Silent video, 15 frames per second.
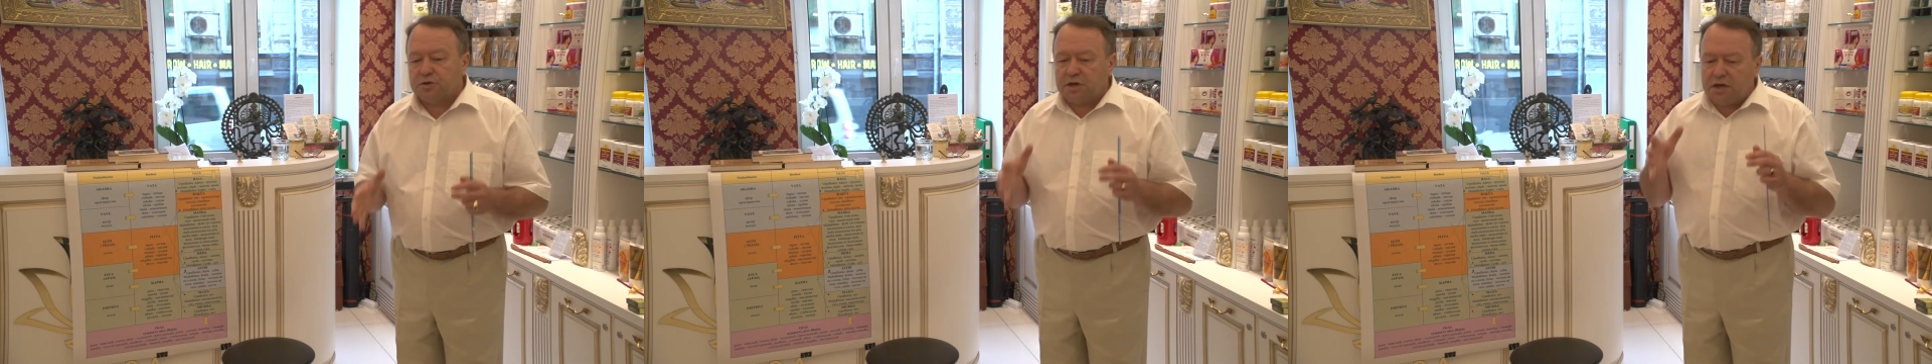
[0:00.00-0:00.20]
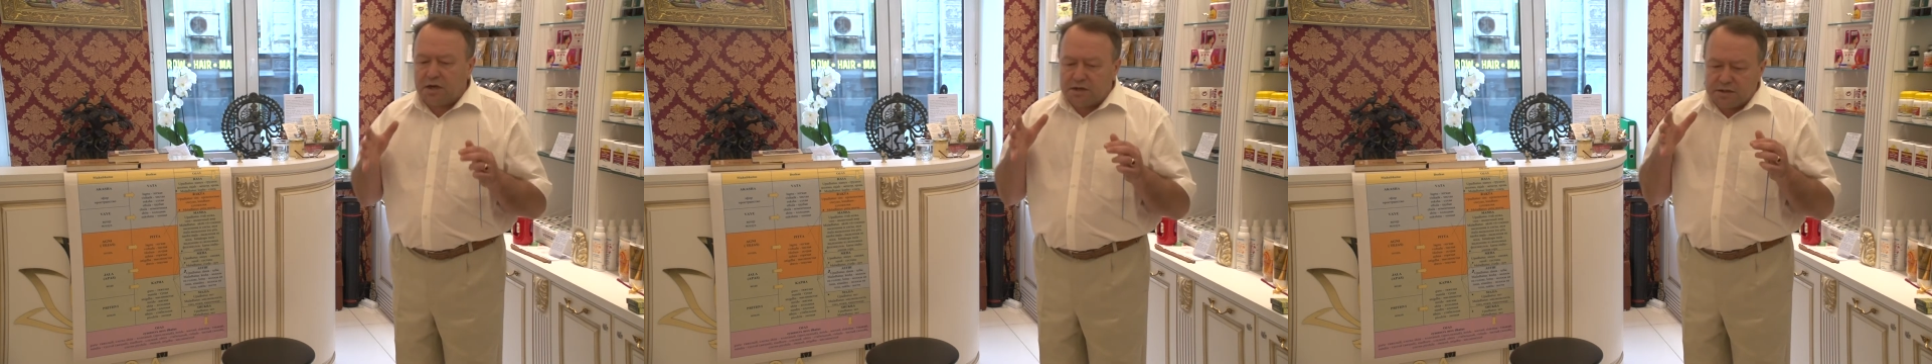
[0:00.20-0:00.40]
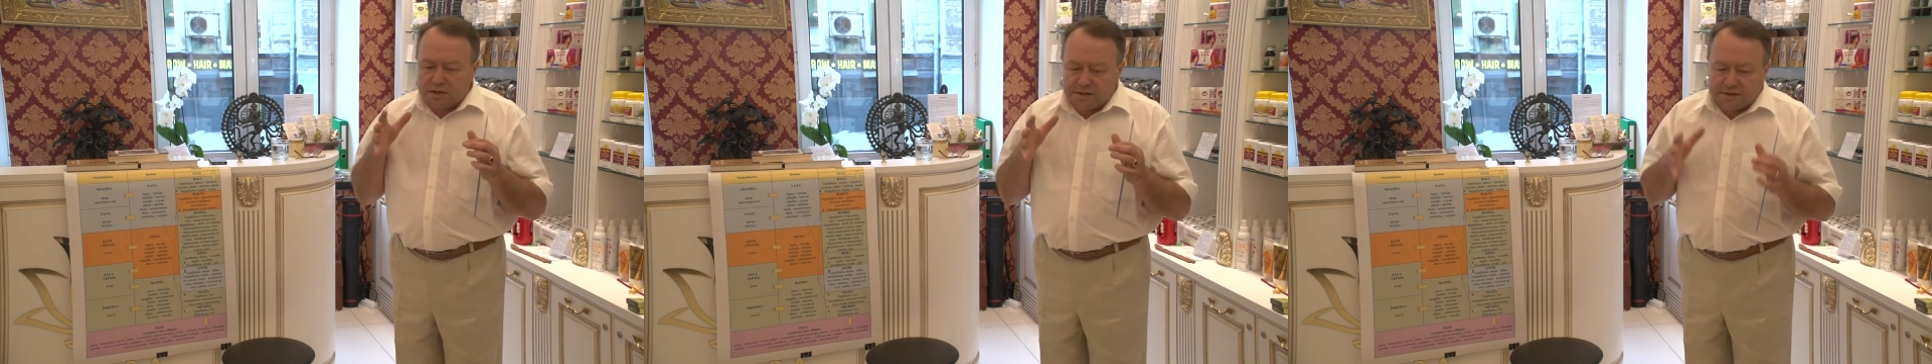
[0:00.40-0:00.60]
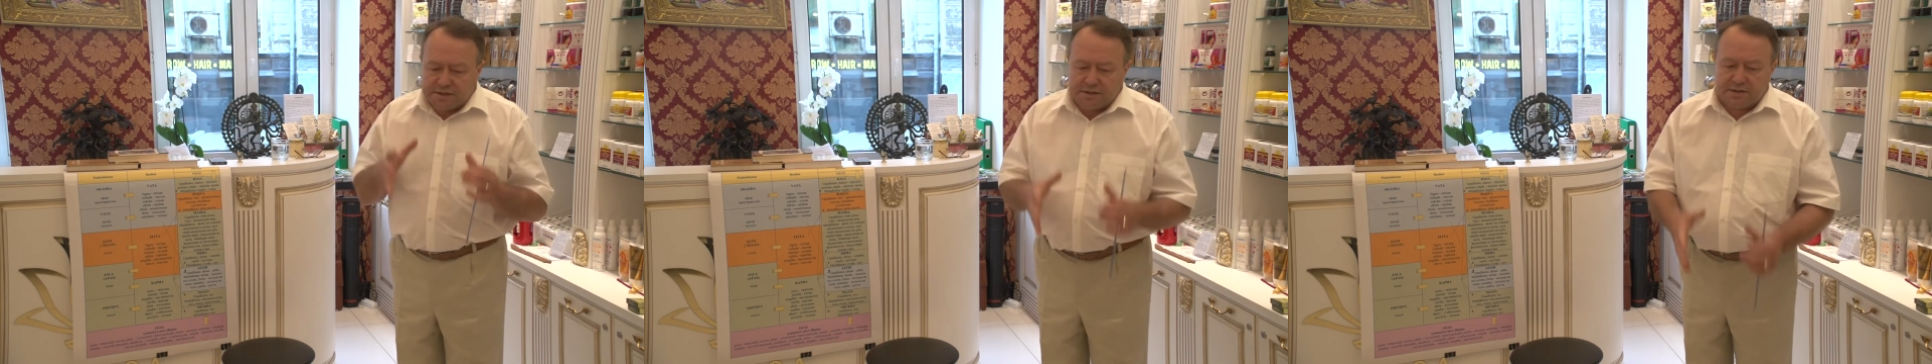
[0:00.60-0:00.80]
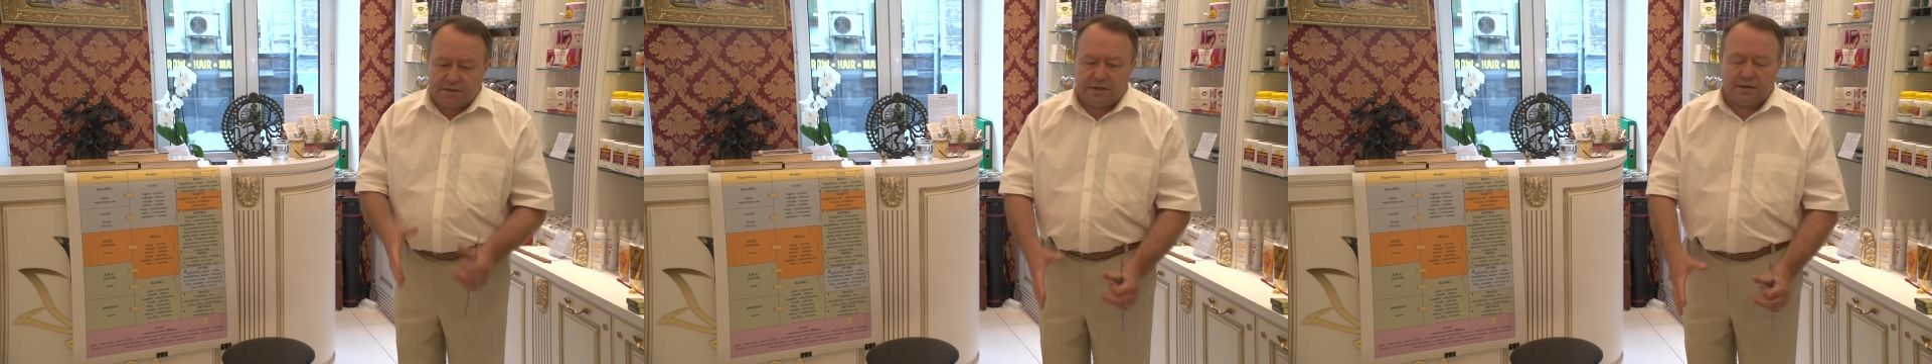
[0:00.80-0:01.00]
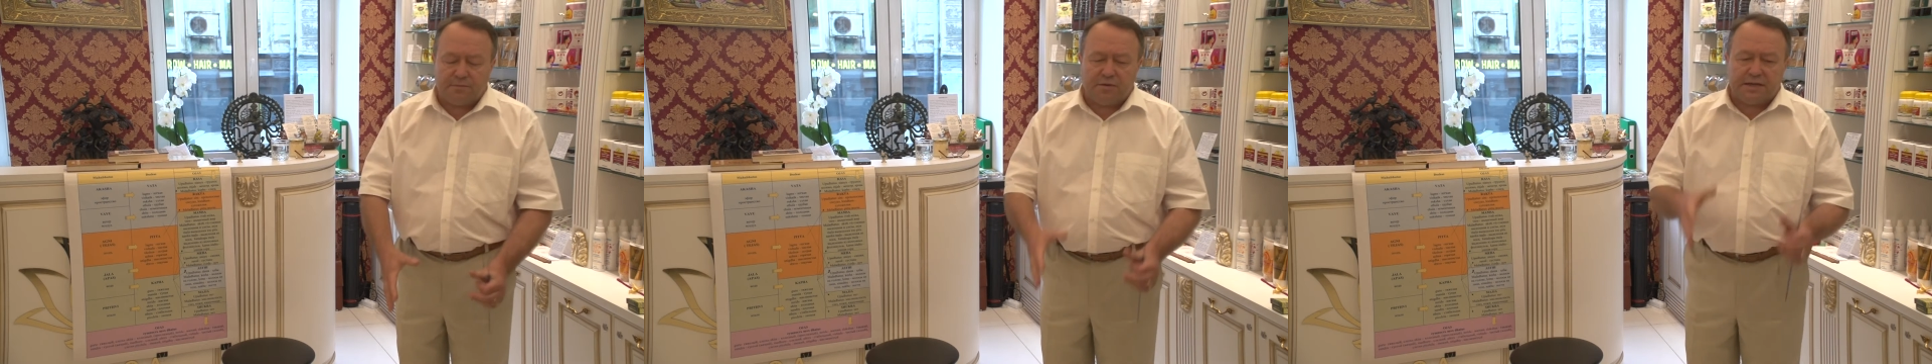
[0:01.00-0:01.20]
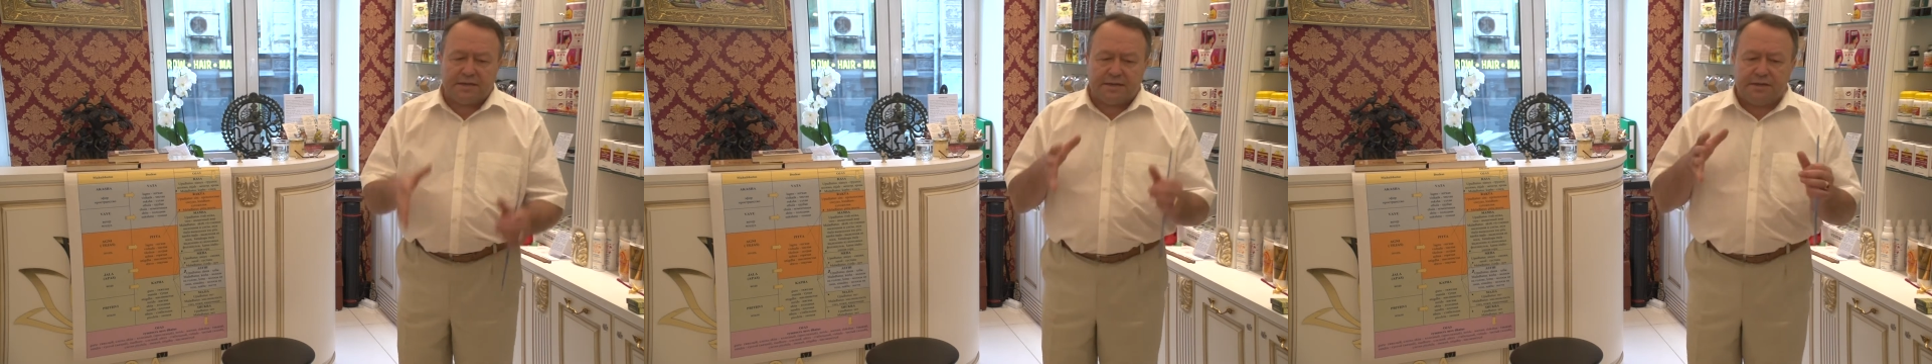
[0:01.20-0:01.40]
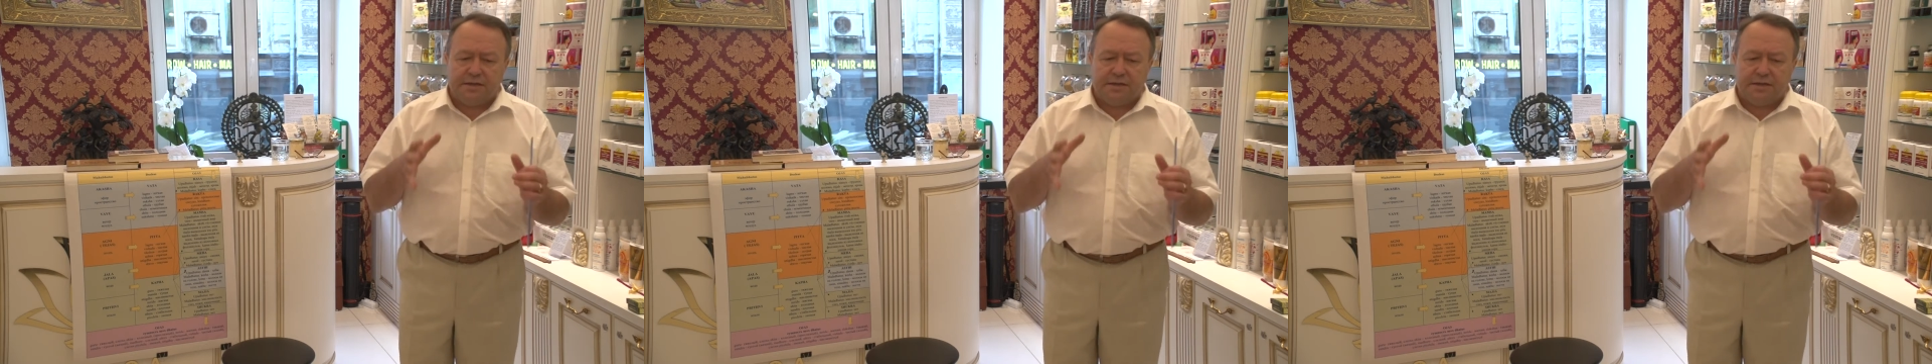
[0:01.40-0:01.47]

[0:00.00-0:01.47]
как на носителя матки